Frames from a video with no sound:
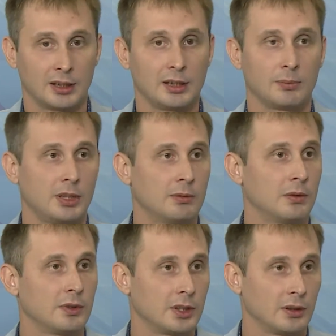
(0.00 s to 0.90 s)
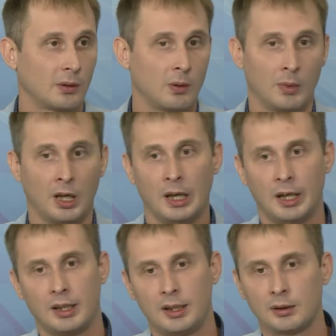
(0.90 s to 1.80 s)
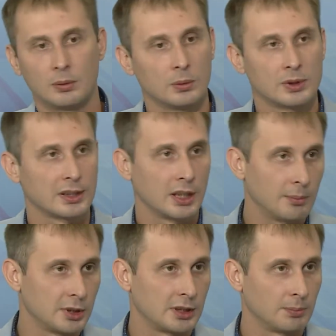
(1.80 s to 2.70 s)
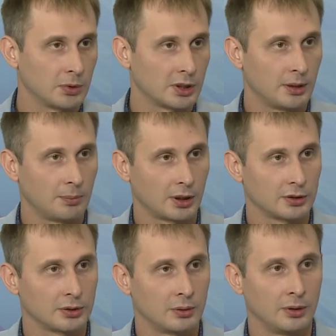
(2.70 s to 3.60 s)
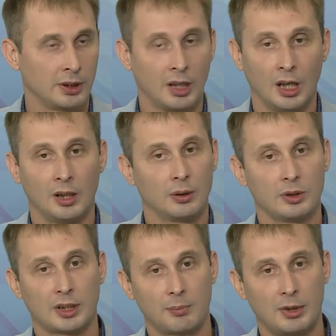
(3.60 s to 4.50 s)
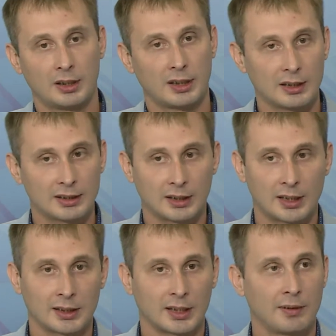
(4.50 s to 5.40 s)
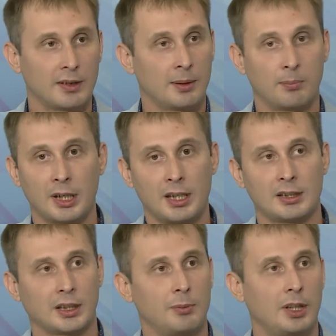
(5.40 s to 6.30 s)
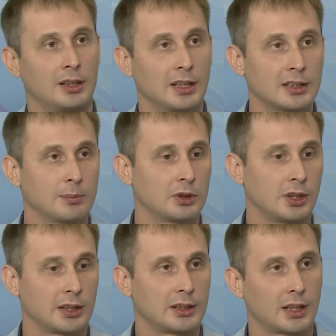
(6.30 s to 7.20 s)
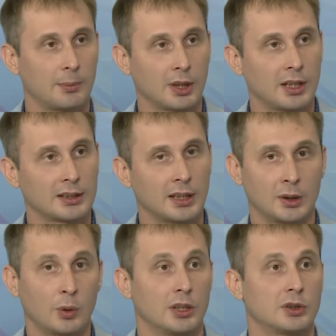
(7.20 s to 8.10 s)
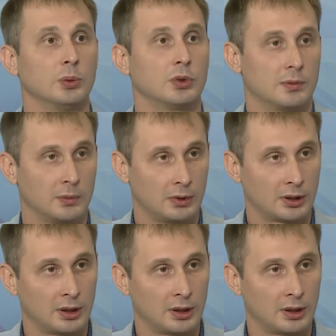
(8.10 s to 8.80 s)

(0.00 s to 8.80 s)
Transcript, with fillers: Нет болевого синдрома, нету слабости послеоперационной. То есть реабилитация, как таковая, понятие реабилитации после этих операций, оно отсутствует.